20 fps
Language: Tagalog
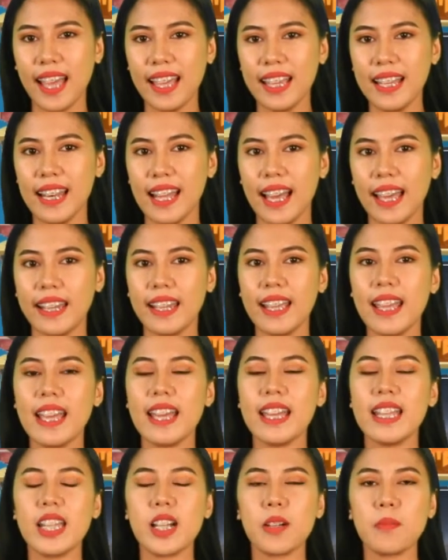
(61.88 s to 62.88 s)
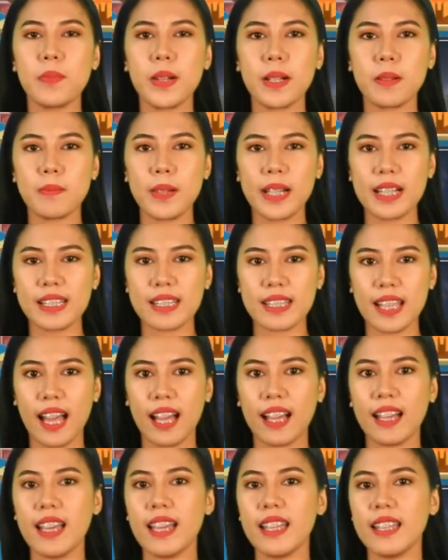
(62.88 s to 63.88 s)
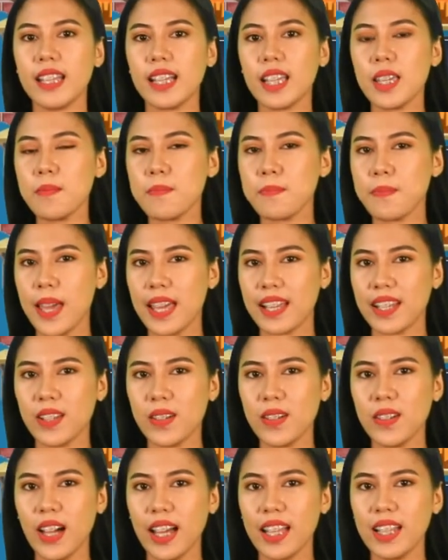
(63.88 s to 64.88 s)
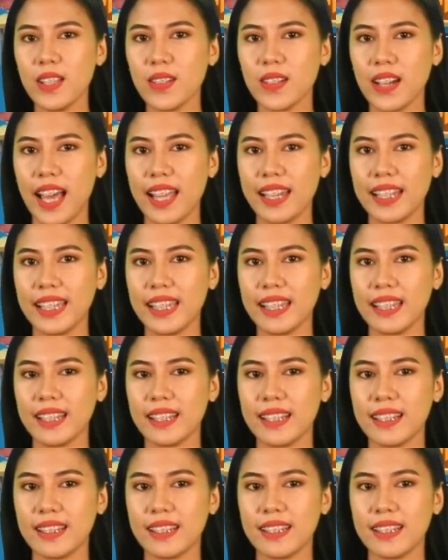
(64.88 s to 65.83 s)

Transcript: dahilan ng pagbagsak ng Imperyong Kanluranin?